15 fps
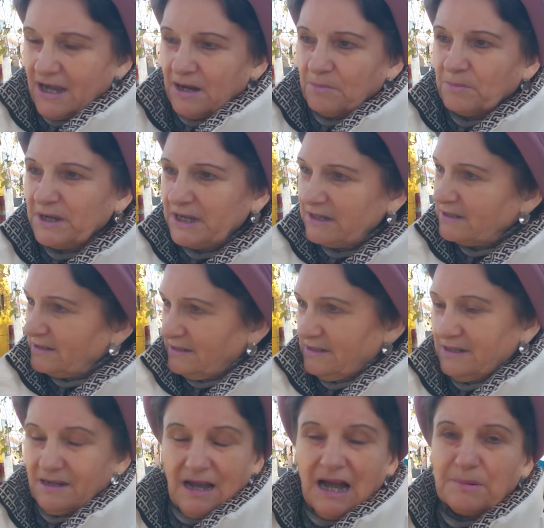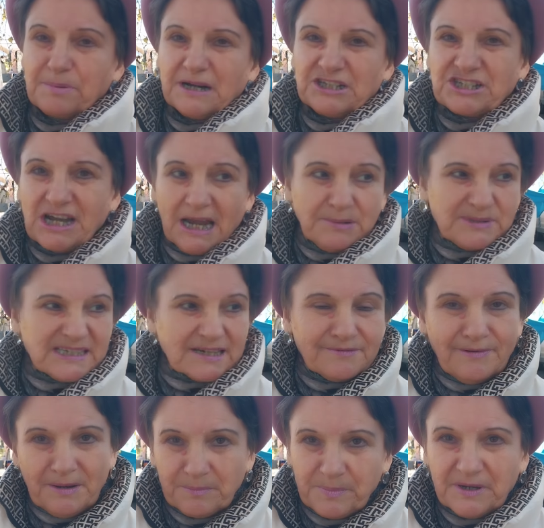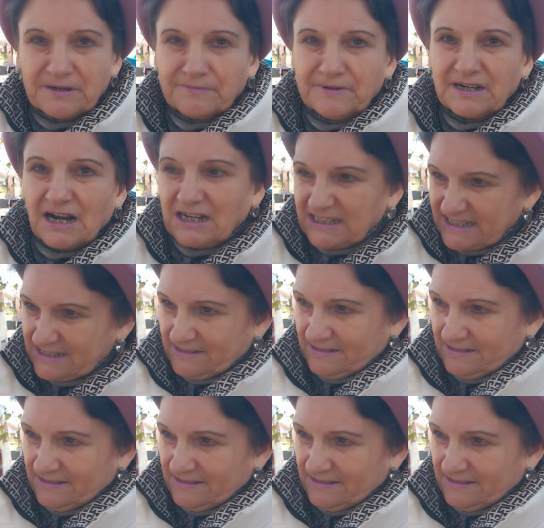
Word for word: мы обращаемся к вам первый раз.